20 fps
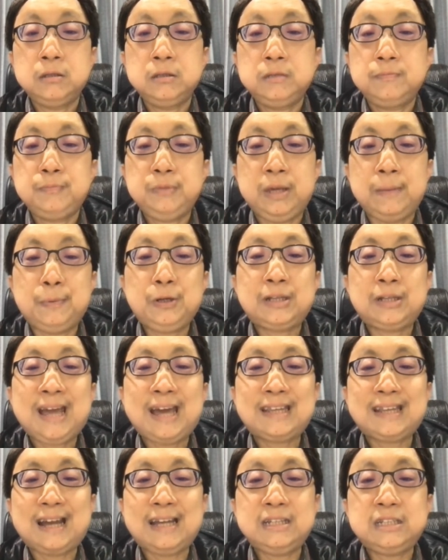也不能
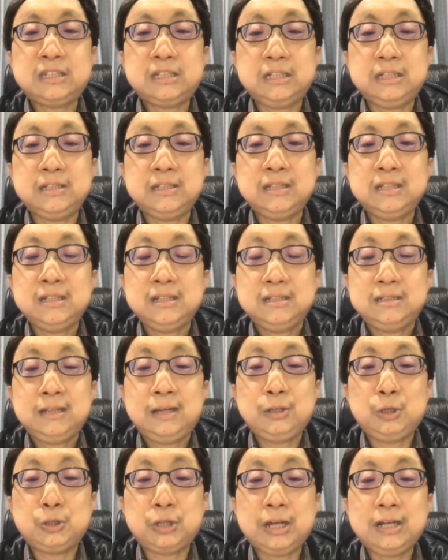太贪心。那
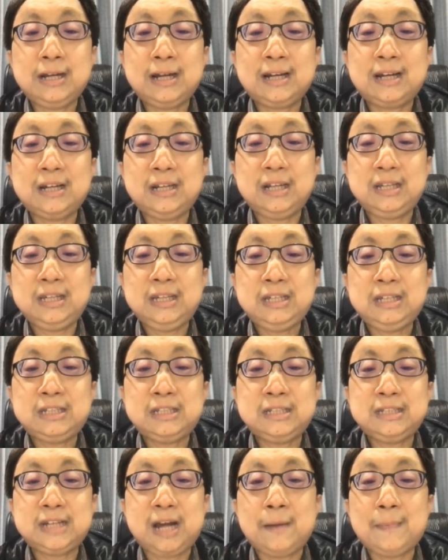有些人可能一
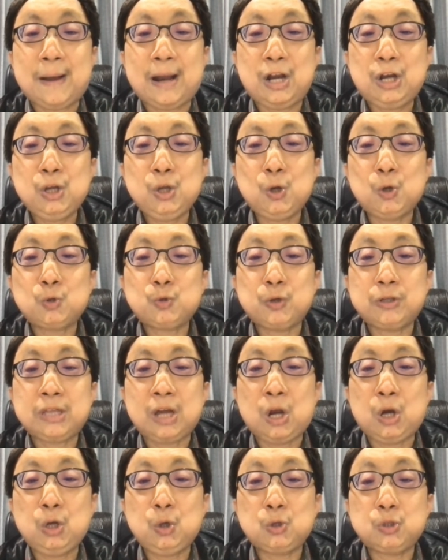心想要把六岁
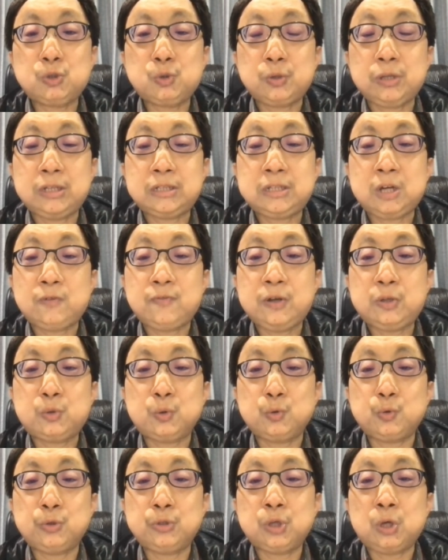到六十岁的消费
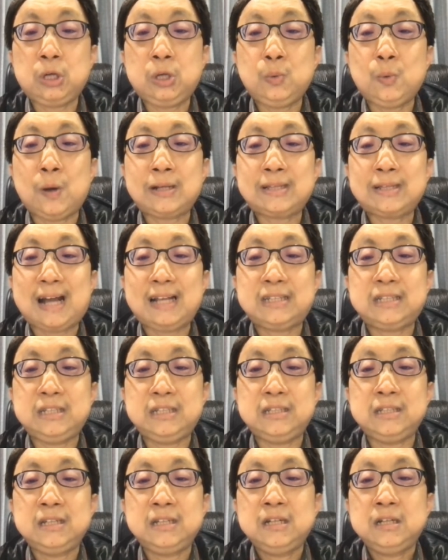族群都一网打
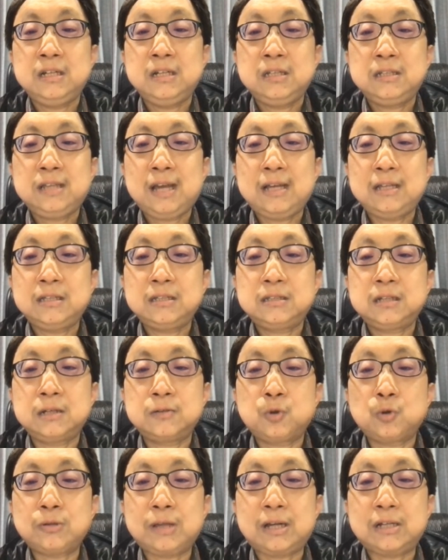尽。但这
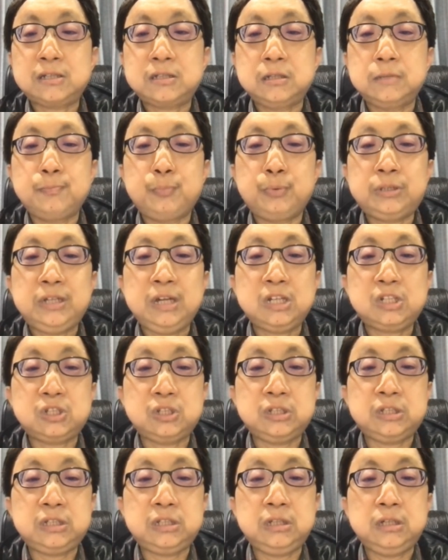通常是不切
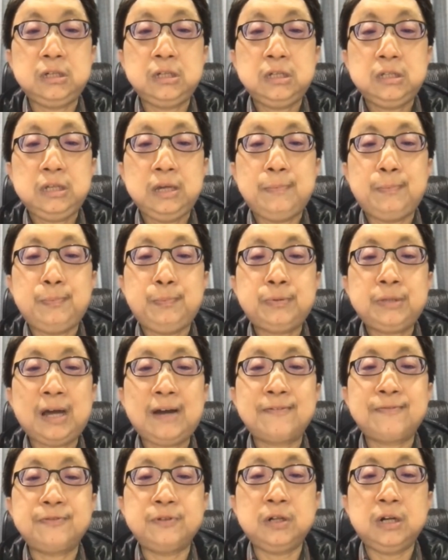实际，也不
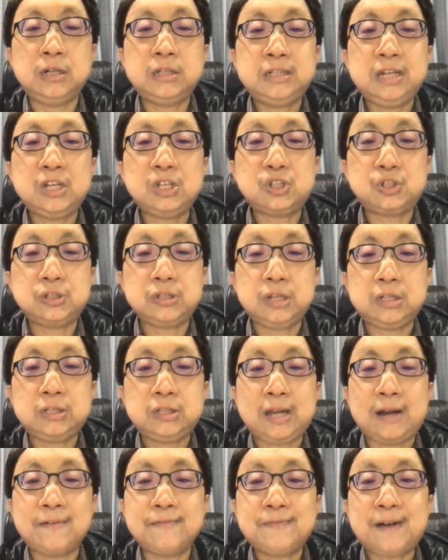大符合现实的
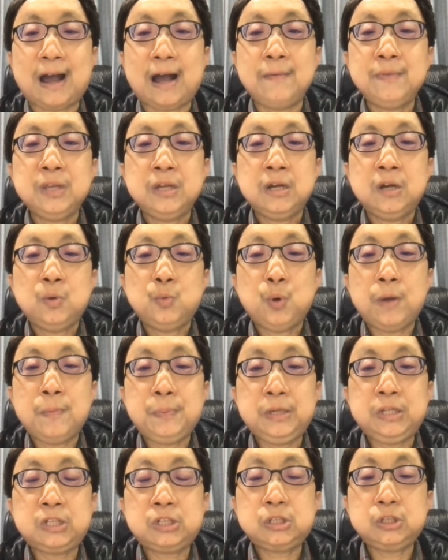想法，未
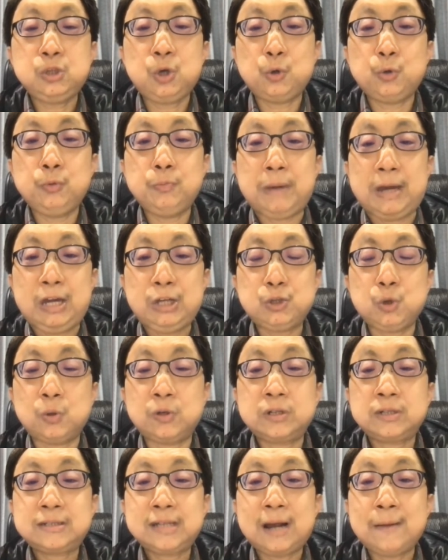必适用于每一
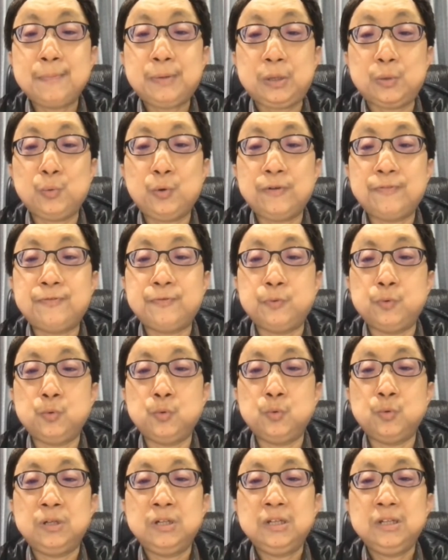种商品或服务